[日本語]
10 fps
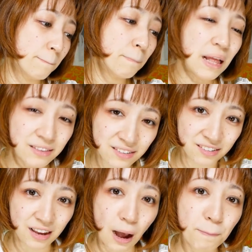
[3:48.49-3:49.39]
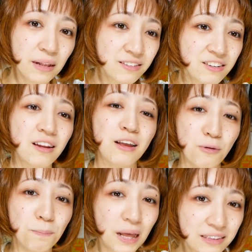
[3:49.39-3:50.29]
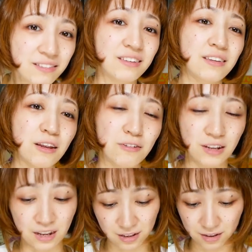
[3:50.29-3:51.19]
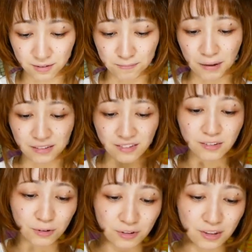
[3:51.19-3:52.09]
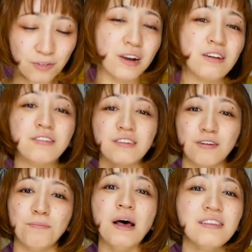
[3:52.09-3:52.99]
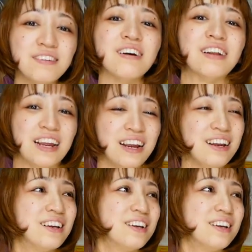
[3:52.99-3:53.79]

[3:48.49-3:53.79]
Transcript: パッチあパッチじゃないのパッチっていうねパッチ族っていうのがいるんですけどパッチがね